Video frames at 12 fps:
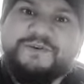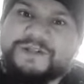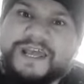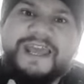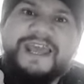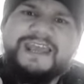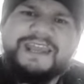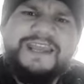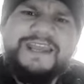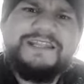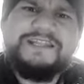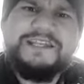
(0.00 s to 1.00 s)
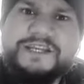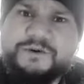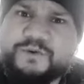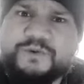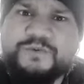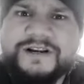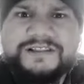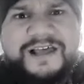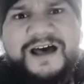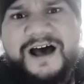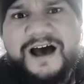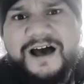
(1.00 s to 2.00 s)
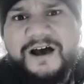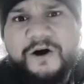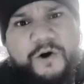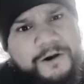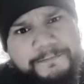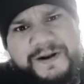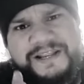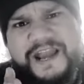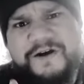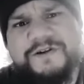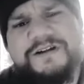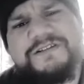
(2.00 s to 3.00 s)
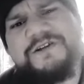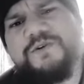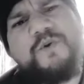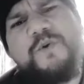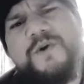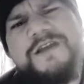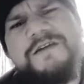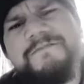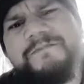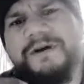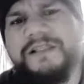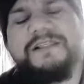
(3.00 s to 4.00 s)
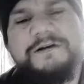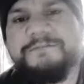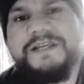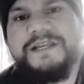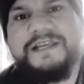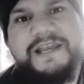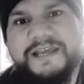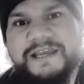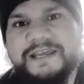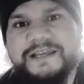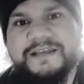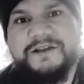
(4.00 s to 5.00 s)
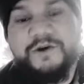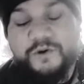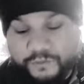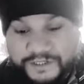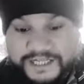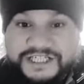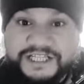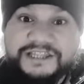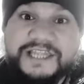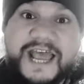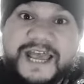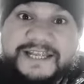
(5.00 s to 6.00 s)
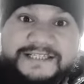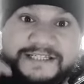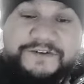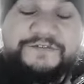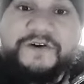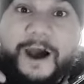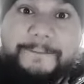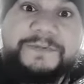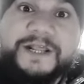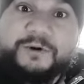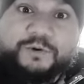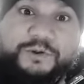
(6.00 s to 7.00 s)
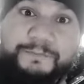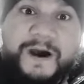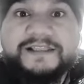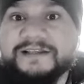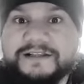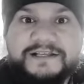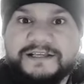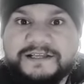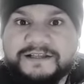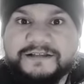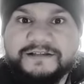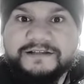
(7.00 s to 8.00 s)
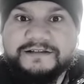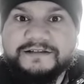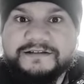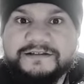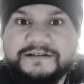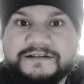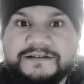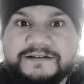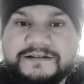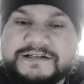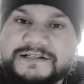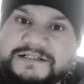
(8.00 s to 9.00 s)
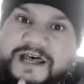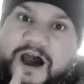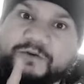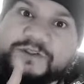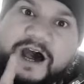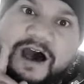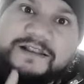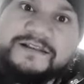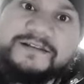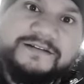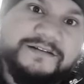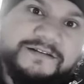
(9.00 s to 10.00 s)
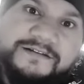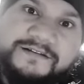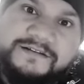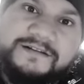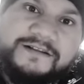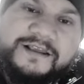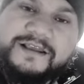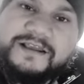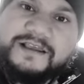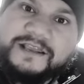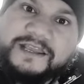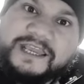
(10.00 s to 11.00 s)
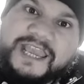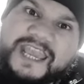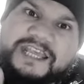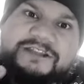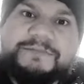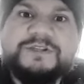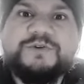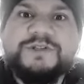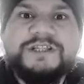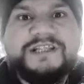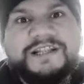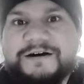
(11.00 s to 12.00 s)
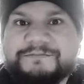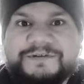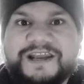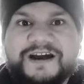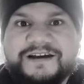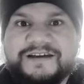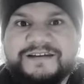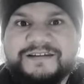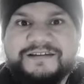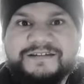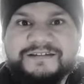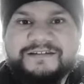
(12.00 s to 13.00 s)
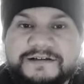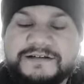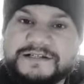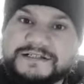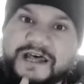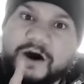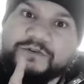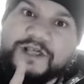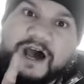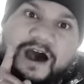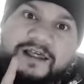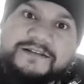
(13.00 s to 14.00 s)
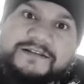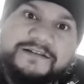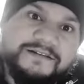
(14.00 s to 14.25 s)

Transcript: उन्हें खेत की उर्वरता और पर्यावरण से कोई मतलब नहीं है उन्हें चिंता है सिर्फ अपने उत्पादन की सावधान खेत मत होने देना अपने आप सावधान